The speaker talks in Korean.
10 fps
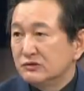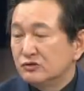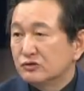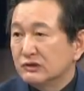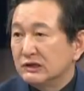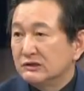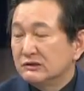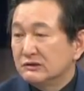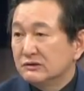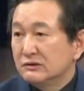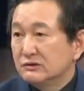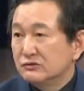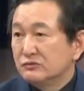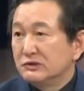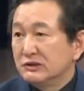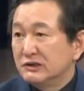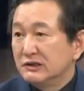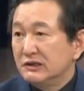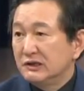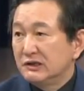출국하는 그
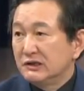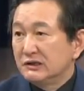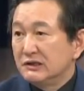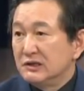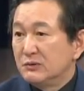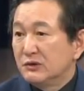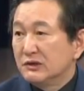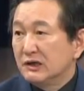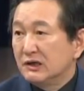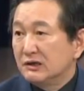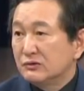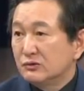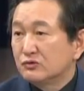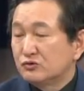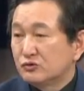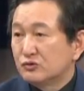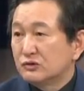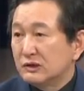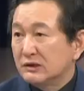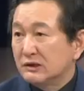국민들이 일본이나 또는 중국을
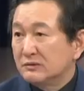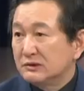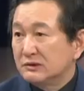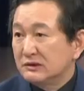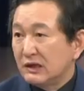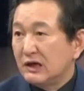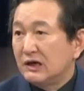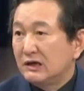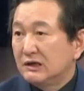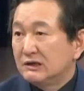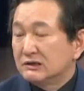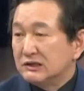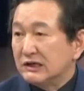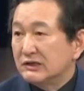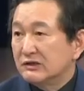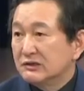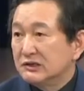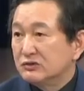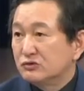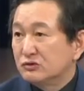가더라면 다 자가격리
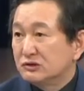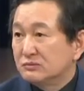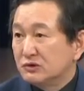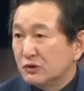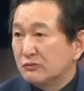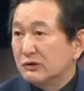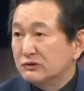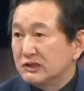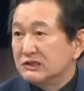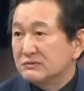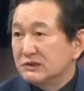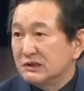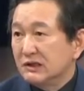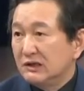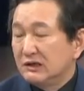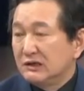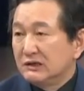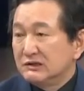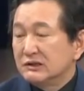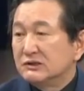2주를 지금 적용받고 있지 않습니까? 그렇죠. 예.
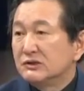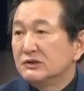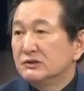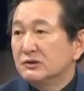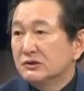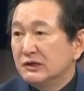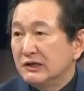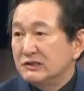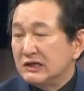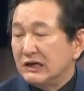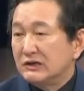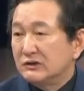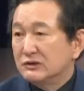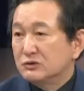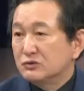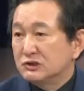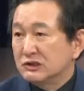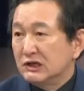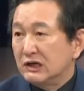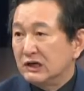이제 그런 형태의 자가격리
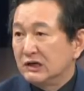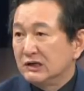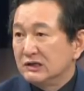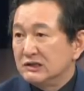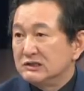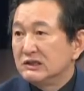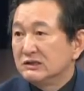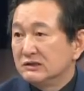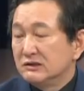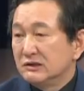조치가 예. 이제는